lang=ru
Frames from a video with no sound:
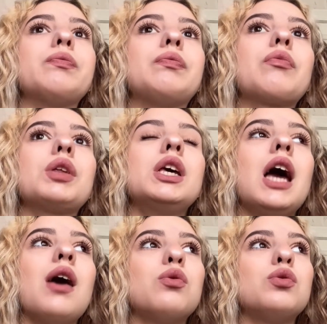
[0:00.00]

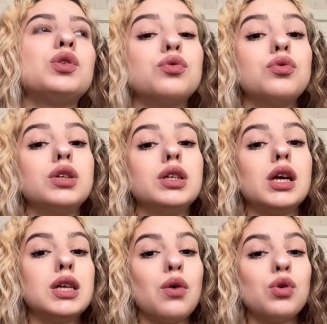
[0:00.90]
Я учусь
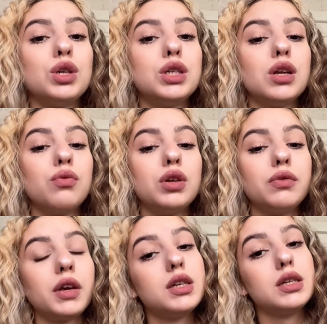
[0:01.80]
заочно в
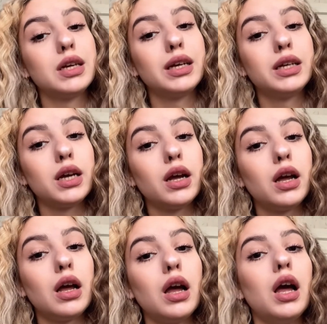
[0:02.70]
университете
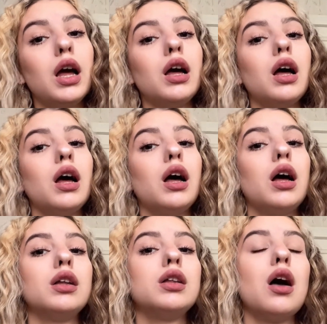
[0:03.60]

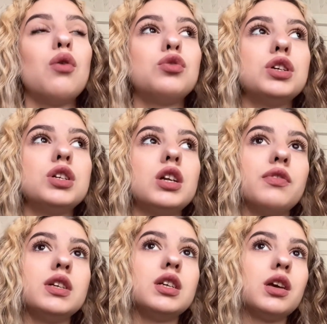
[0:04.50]
а на учителя
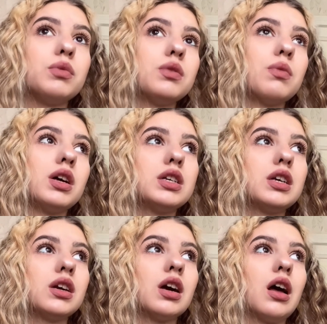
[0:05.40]
физики и
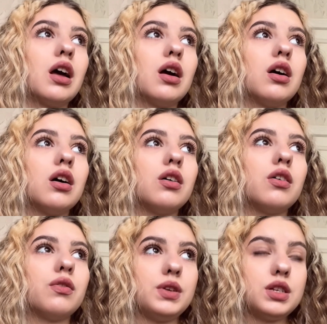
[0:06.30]
математики.
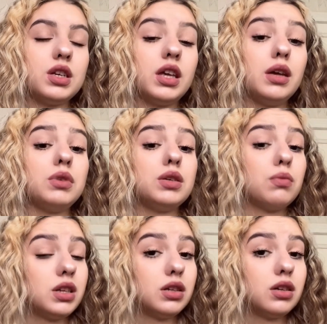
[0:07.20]
Физики и
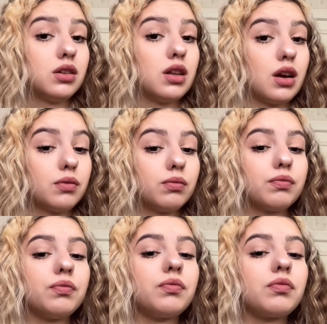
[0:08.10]
математики, да.
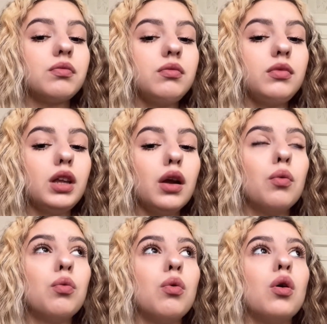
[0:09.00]

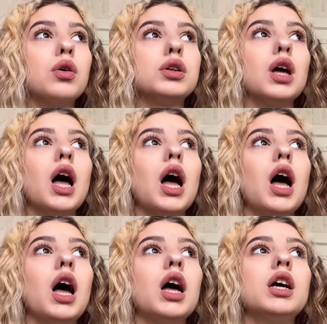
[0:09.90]
Вот.
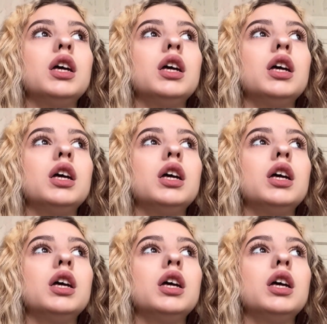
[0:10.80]
И